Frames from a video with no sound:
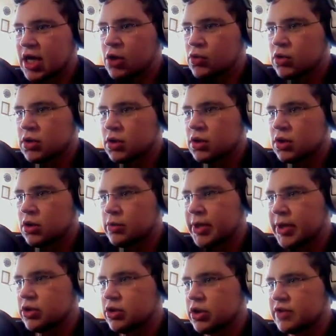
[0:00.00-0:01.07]
Au! Oh
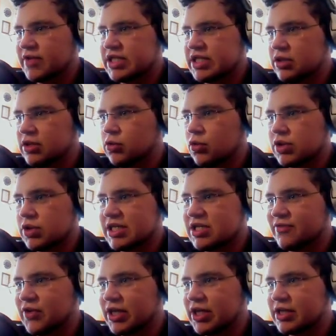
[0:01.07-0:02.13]
mein Gott, was ist denn los? ist
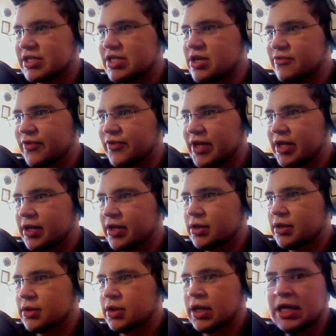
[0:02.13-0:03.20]
ja voll aggressiv, ey.
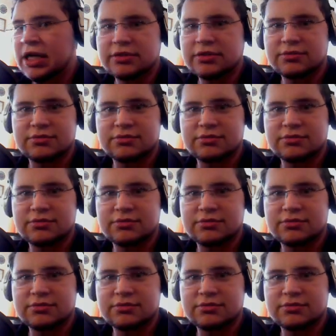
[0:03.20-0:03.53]
Alter!